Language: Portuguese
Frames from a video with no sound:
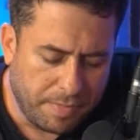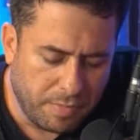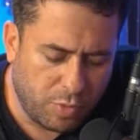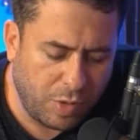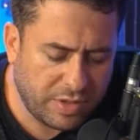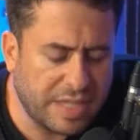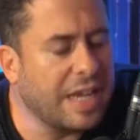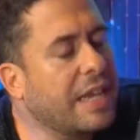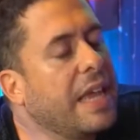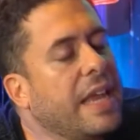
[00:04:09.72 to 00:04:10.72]
Quanto você tá
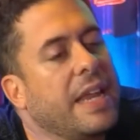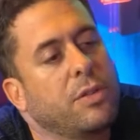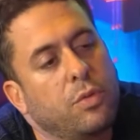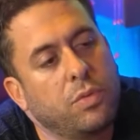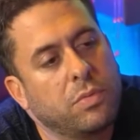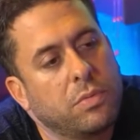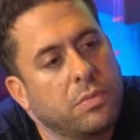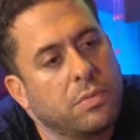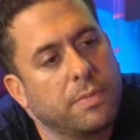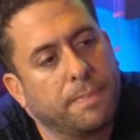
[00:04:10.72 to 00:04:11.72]
querendo
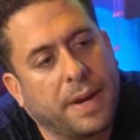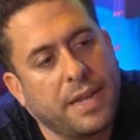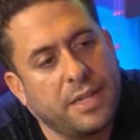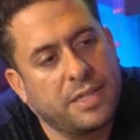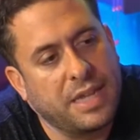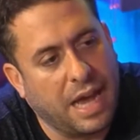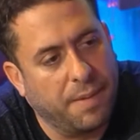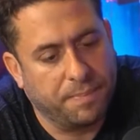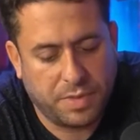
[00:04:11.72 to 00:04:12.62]
para iniciar?